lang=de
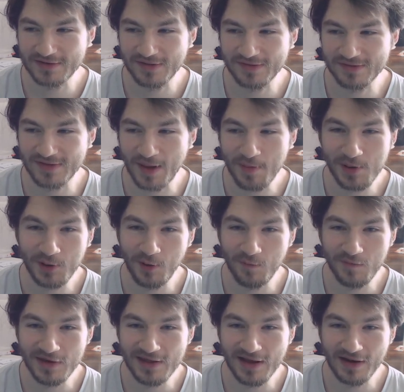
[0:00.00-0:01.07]
Das sammelt
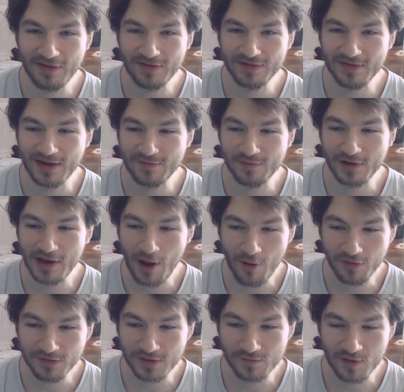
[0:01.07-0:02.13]
irgendwie die ganze Zeit
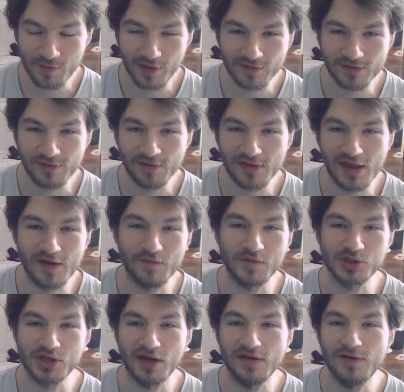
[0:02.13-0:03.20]
Verdauungsinformationen, die dann
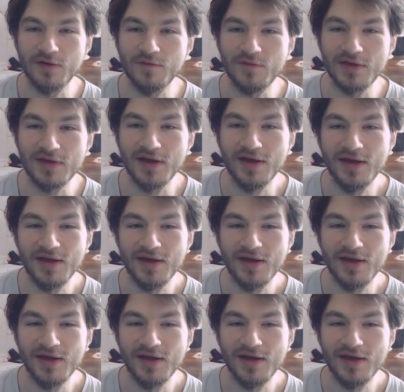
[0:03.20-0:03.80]
wahrscheinlich irgendwie